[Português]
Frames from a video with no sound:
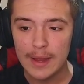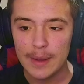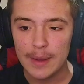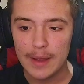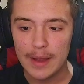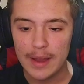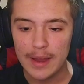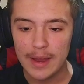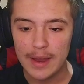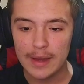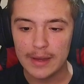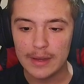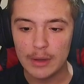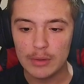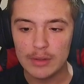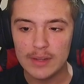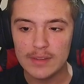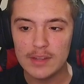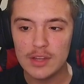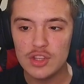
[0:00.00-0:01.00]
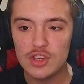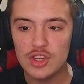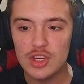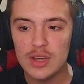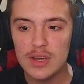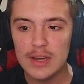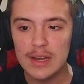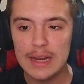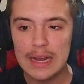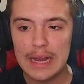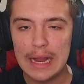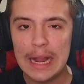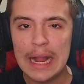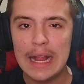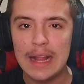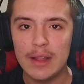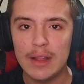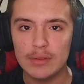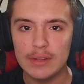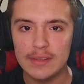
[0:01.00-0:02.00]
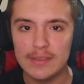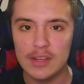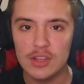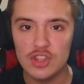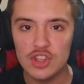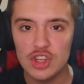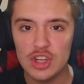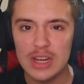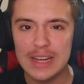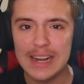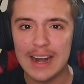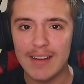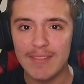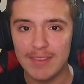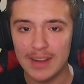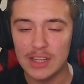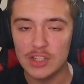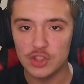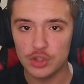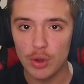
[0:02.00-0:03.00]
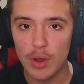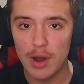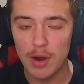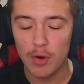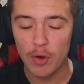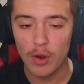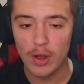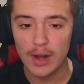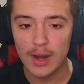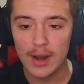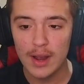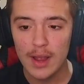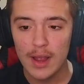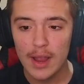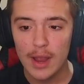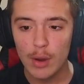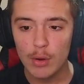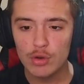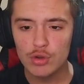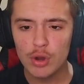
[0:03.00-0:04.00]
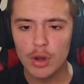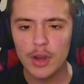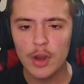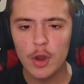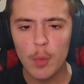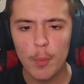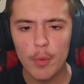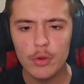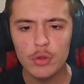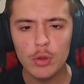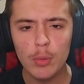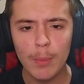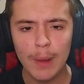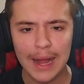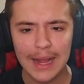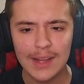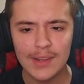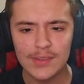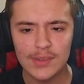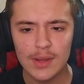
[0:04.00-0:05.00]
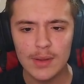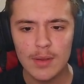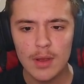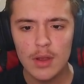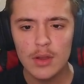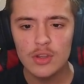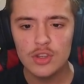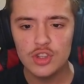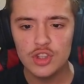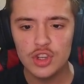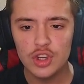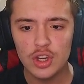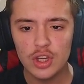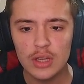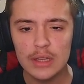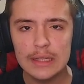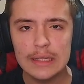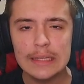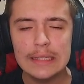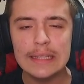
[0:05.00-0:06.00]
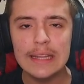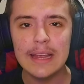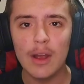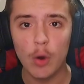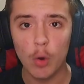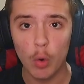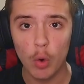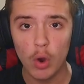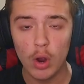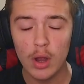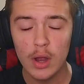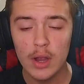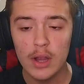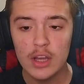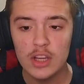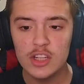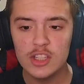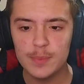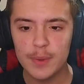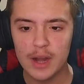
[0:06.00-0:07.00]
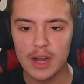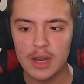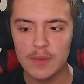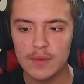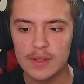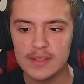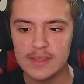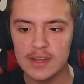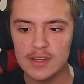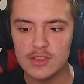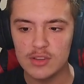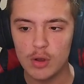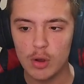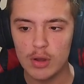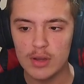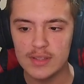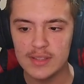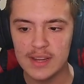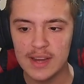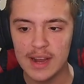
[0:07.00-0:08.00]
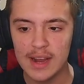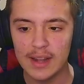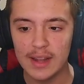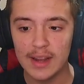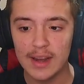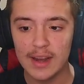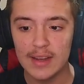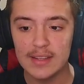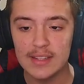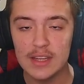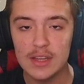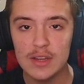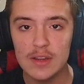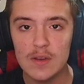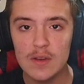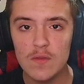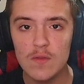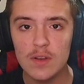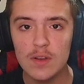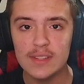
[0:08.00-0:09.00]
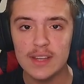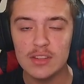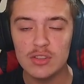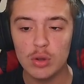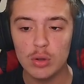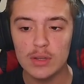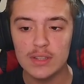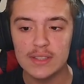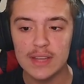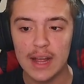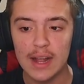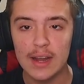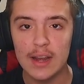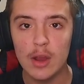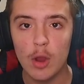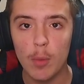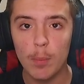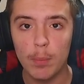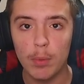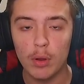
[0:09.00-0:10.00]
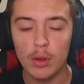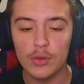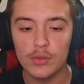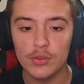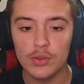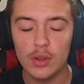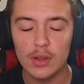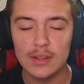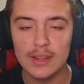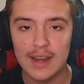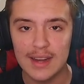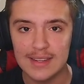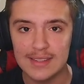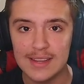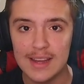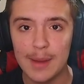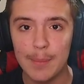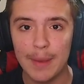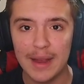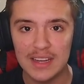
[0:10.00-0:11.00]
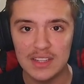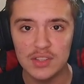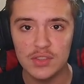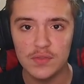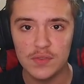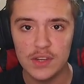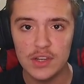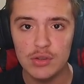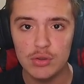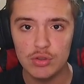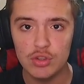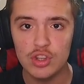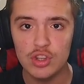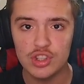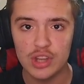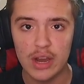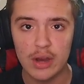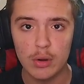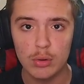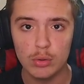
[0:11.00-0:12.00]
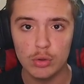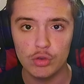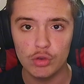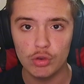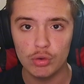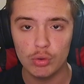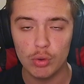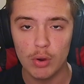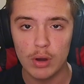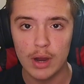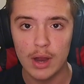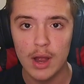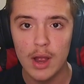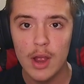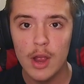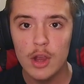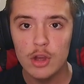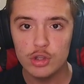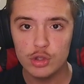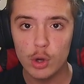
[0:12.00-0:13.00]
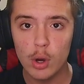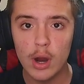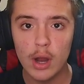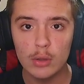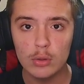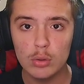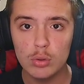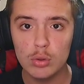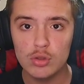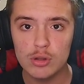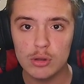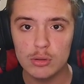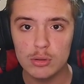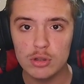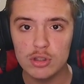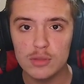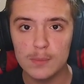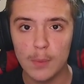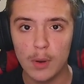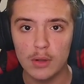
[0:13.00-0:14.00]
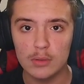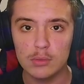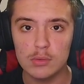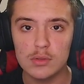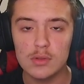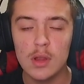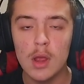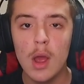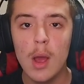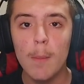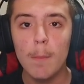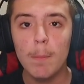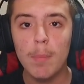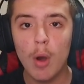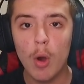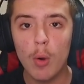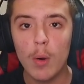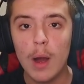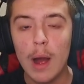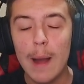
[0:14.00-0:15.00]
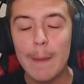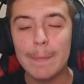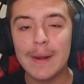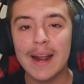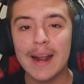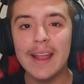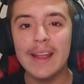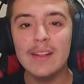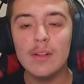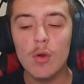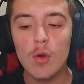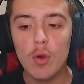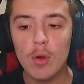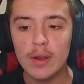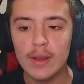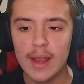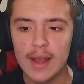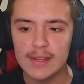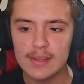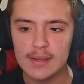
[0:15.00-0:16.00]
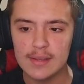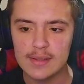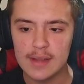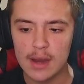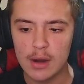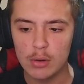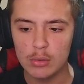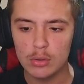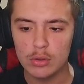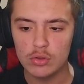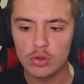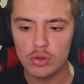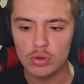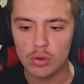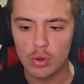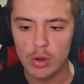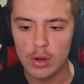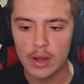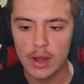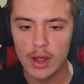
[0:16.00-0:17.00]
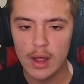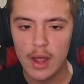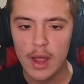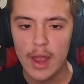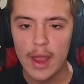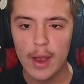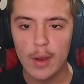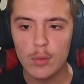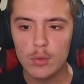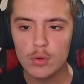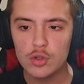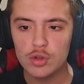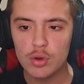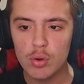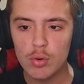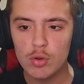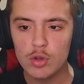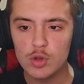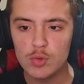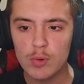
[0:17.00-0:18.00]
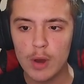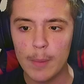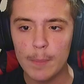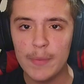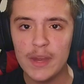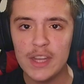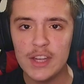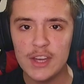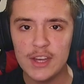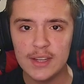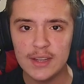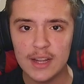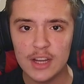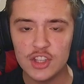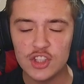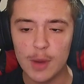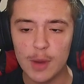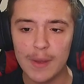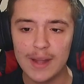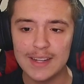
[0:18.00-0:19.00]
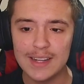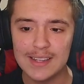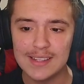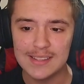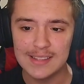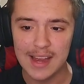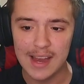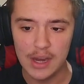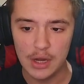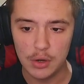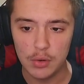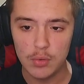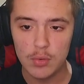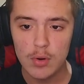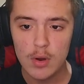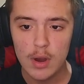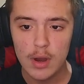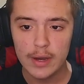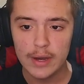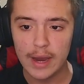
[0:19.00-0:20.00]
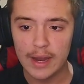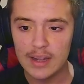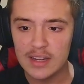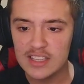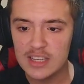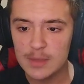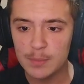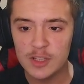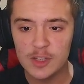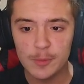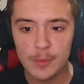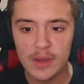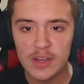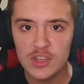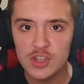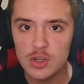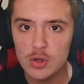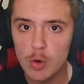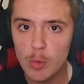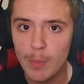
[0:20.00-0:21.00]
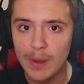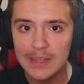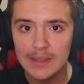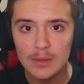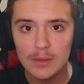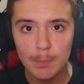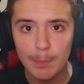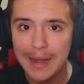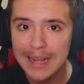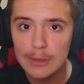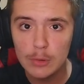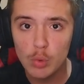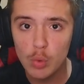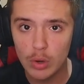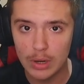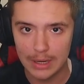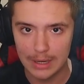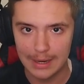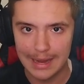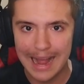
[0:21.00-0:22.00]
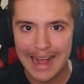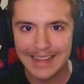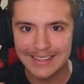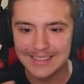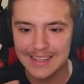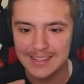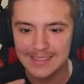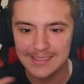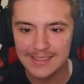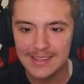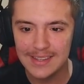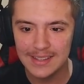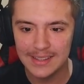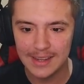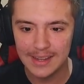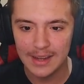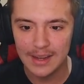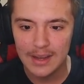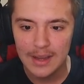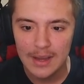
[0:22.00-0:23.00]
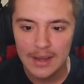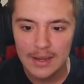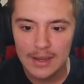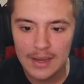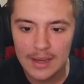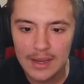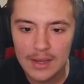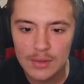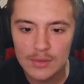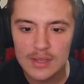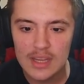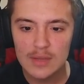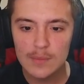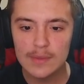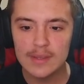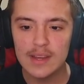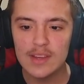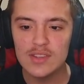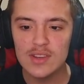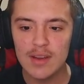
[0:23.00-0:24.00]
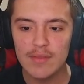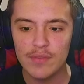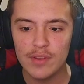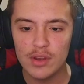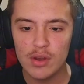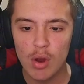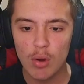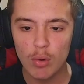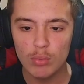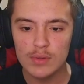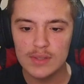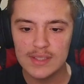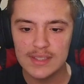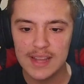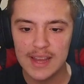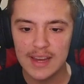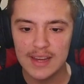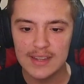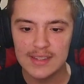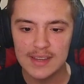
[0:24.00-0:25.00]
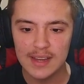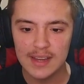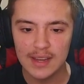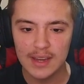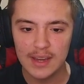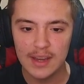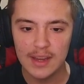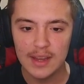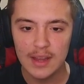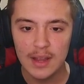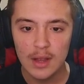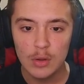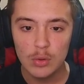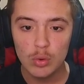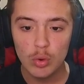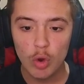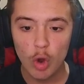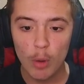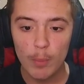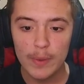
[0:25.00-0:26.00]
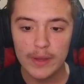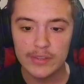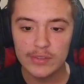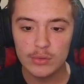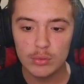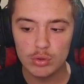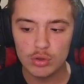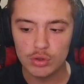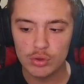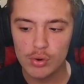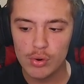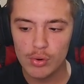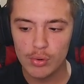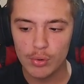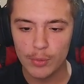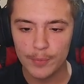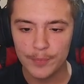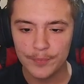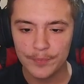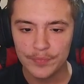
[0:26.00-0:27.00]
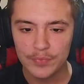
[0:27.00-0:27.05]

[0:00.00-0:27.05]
É, que eu decidi que eu decidi gravar só agora. É um joguinho muito massa de terror. Espero que vocês gostem, galera. E se vocês gostarem, eu posso trazer mais vídeos de Psycho no Sutoka jogando nos outros modos. Bom, para quem não conhece Psycho no Sutoka, é o jogo de uma menina chamada Psycho, que ela é simplesmente uma maluca, assassina, que não sei se vocês já viram em alguns takes aqui no começo do jogo.